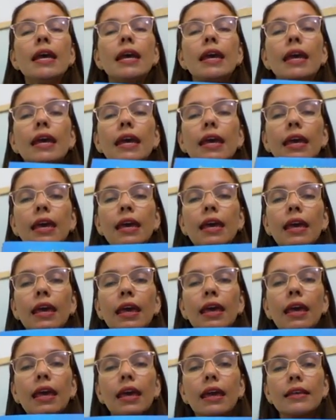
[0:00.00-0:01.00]

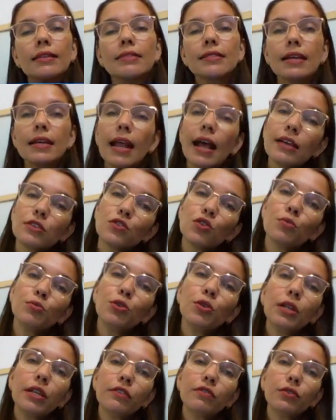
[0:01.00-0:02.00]
É, será
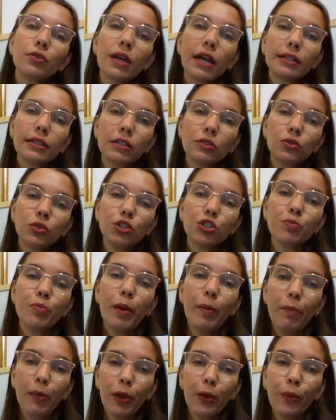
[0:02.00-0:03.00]
sobre o livro Catador de
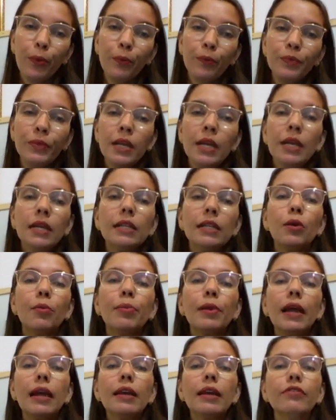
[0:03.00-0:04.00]
Papel. Então,
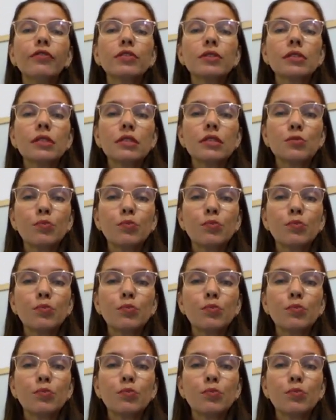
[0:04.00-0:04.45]
para que vocês